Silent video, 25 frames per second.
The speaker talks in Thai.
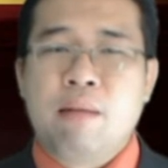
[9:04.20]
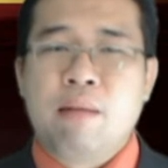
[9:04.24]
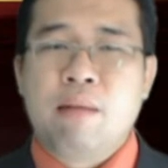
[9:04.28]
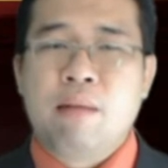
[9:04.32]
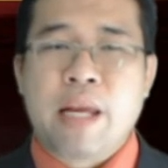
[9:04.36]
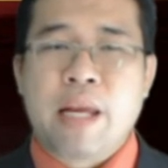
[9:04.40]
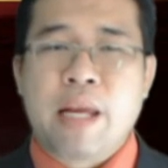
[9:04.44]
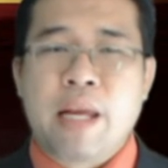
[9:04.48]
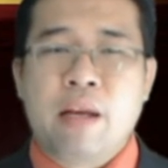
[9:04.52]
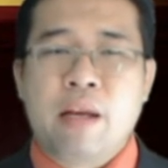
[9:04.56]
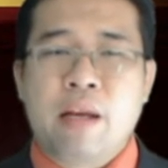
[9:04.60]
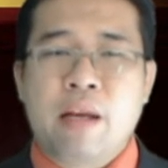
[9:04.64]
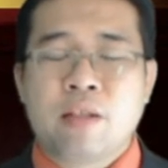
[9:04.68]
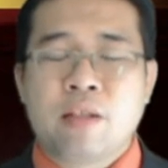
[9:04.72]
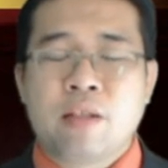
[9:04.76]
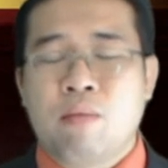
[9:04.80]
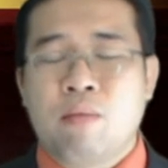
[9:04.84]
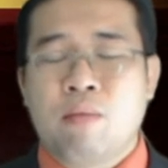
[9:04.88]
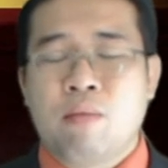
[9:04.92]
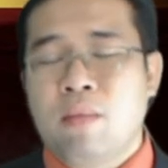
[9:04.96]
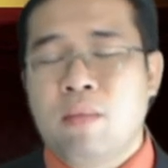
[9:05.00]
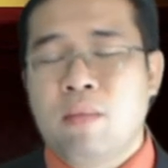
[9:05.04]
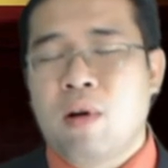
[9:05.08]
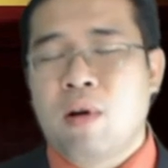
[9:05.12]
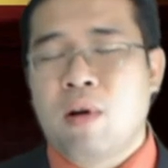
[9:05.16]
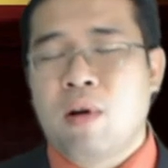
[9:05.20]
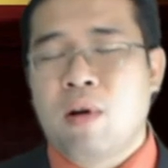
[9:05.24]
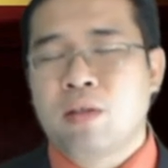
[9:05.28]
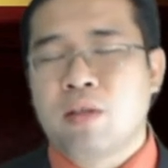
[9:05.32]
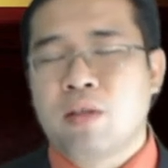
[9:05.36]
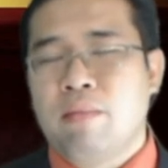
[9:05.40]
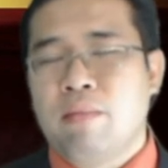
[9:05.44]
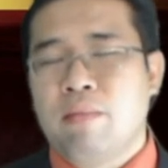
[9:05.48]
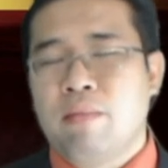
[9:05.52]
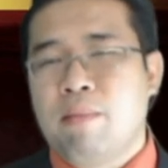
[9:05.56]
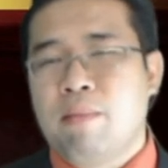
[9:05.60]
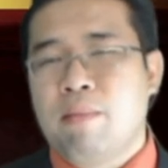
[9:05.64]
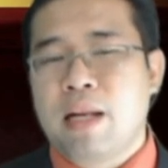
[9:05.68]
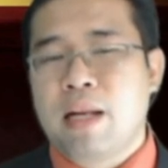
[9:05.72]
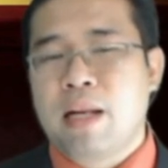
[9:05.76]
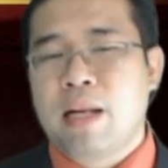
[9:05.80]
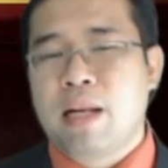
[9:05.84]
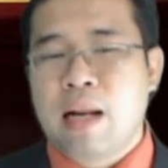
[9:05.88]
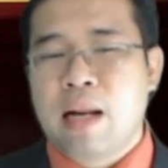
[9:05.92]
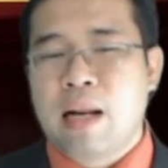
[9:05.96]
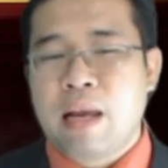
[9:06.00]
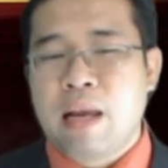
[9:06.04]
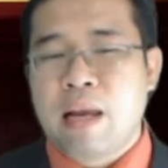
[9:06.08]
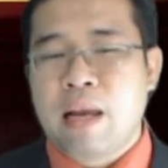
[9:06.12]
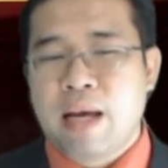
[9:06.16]
สมัยของสมเด็จพระ
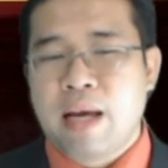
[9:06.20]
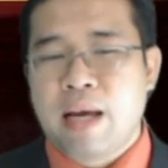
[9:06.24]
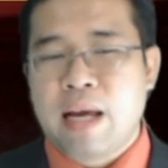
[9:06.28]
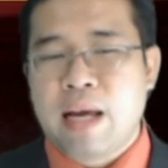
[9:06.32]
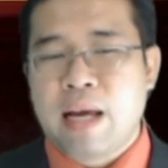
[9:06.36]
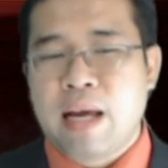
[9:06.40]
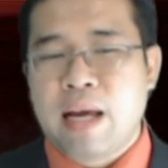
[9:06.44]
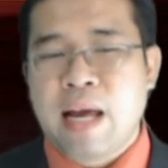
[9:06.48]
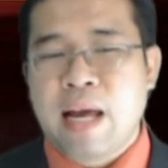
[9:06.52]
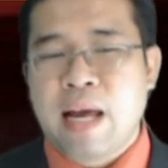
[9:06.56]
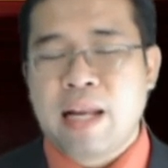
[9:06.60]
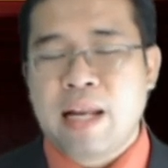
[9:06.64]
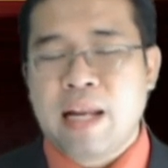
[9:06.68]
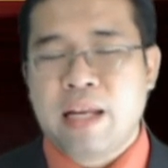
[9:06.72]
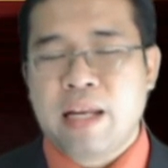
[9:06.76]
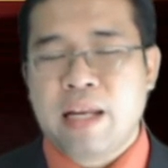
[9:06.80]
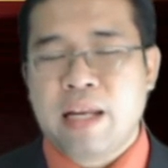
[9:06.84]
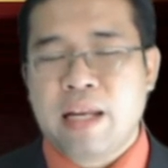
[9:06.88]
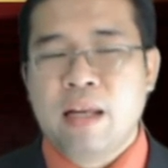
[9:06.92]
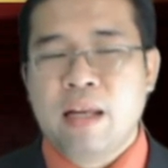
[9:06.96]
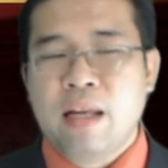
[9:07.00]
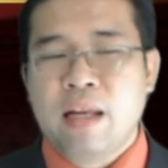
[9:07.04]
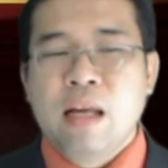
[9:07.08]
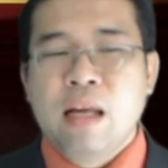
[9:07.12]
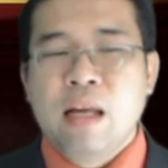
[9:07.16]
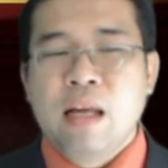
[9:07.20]
นารายมหาราชเนี่ย